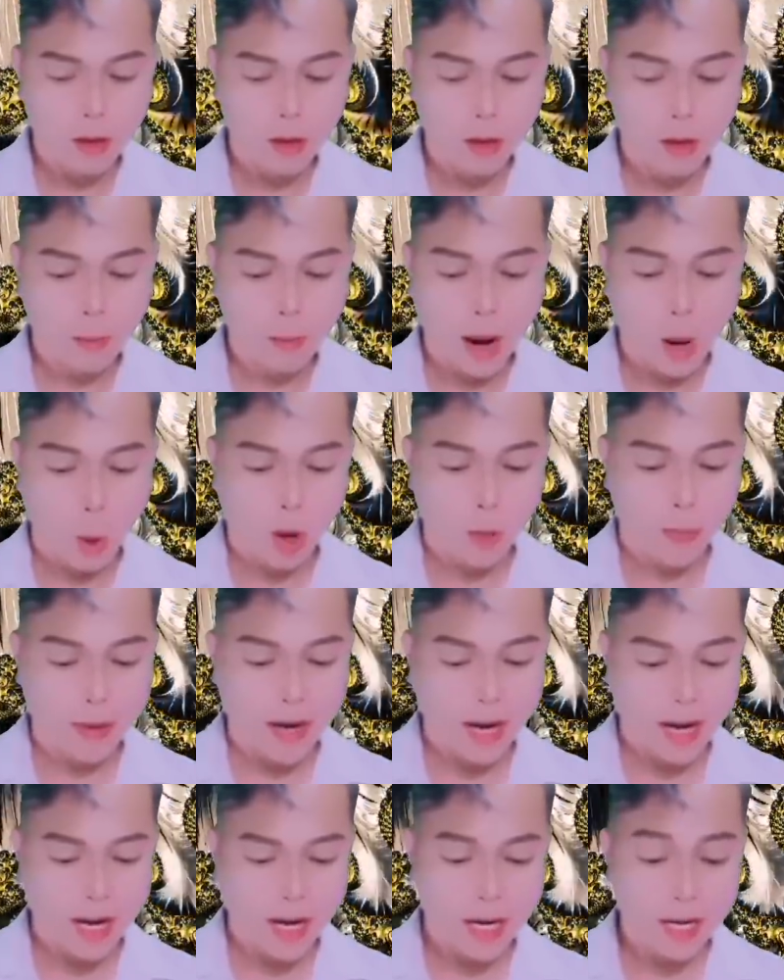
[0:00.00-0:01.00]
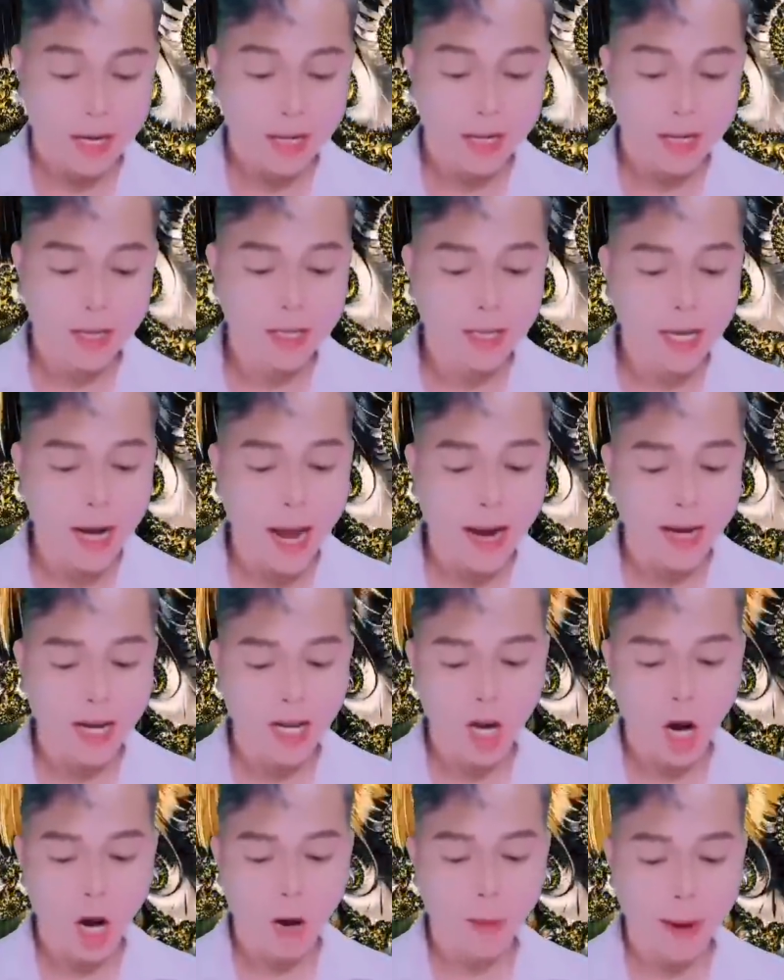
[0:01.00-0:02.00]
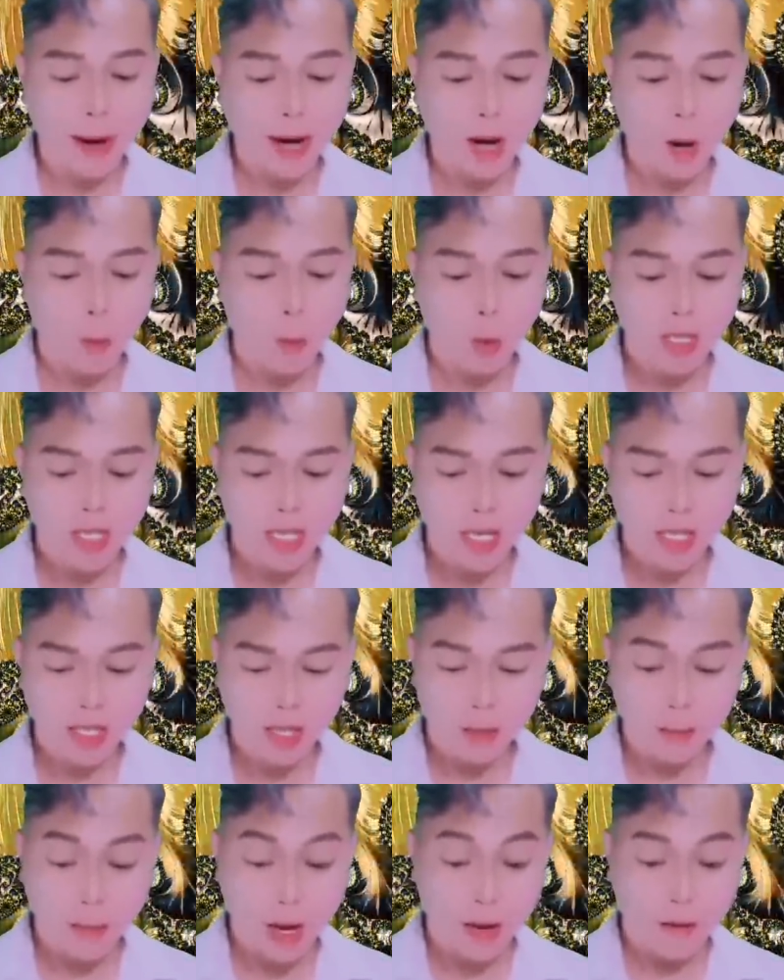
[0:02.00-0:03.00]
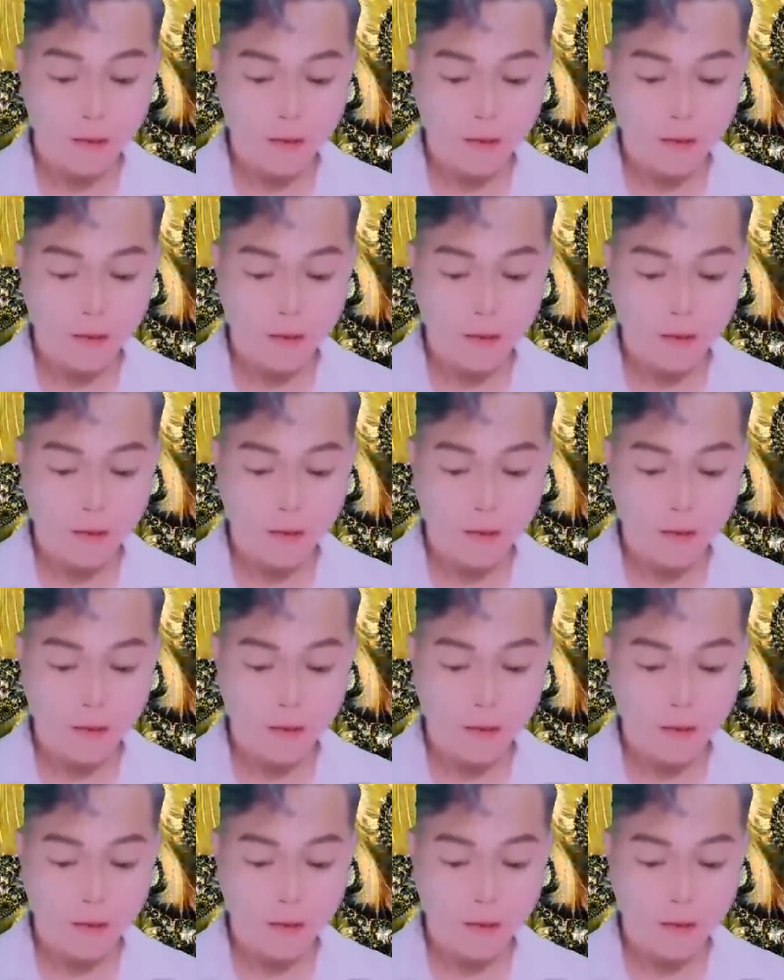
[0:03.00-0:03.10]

Muốn đi tắm biển sao? Tất nhiên là có thể rồi.